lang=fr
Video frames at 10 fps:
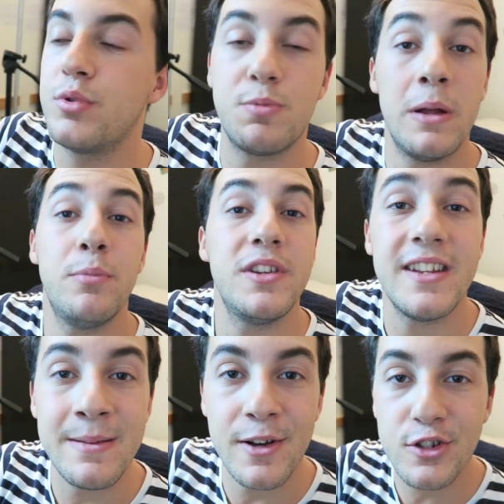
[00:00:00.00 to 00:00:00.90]

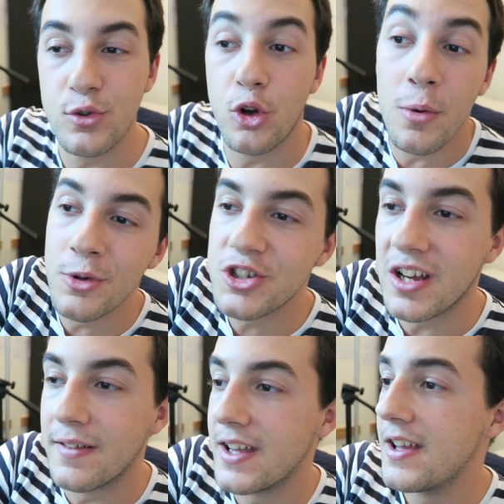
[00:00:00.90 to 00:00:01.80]
petite image de comment je
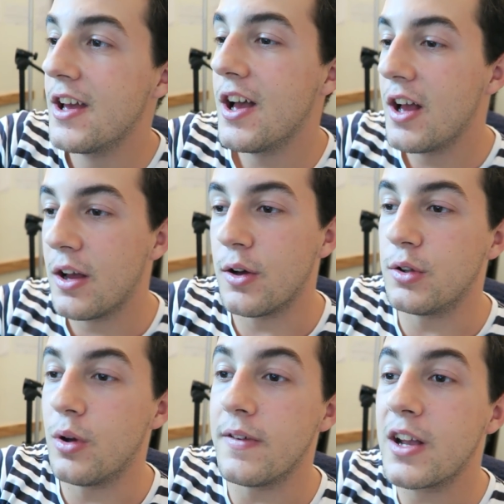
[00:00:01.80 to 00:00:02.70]
travaille,
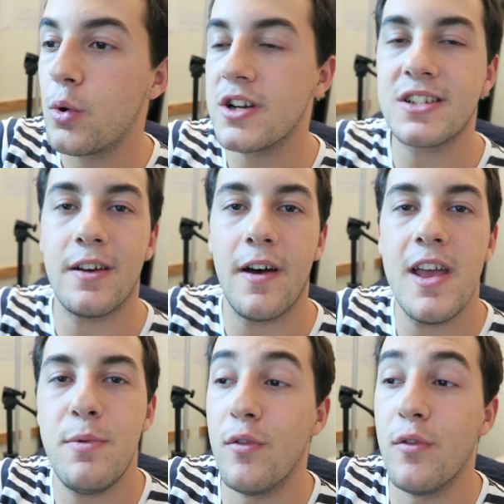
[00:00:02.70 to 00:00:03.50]
euh, de avec quoi je travaille.